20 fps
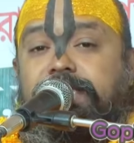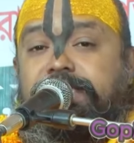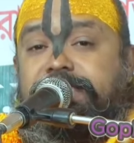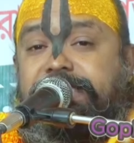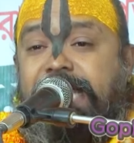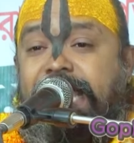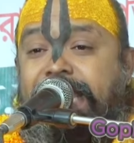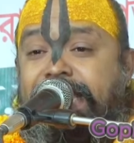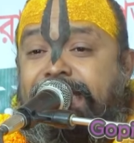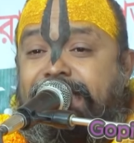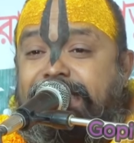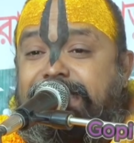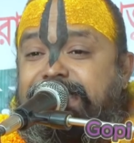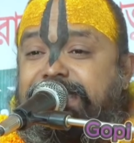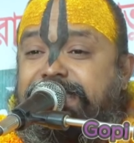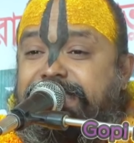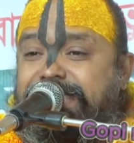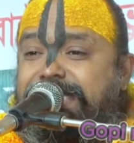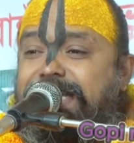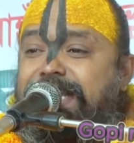সেই
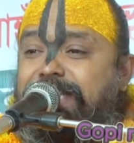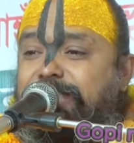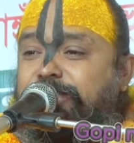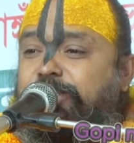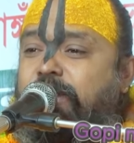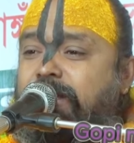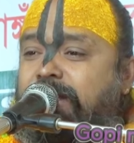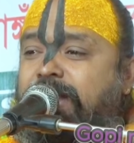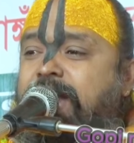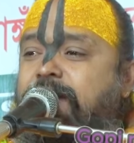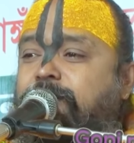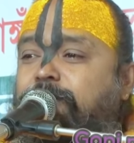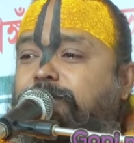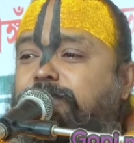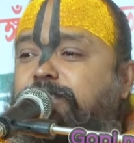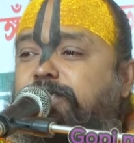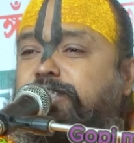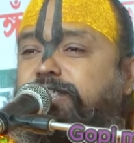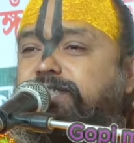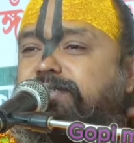কৃষ্ণের সখা
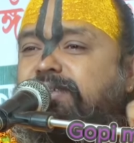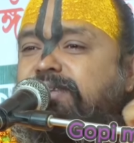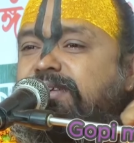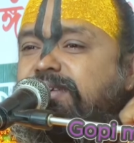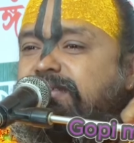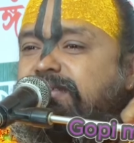অর্জুন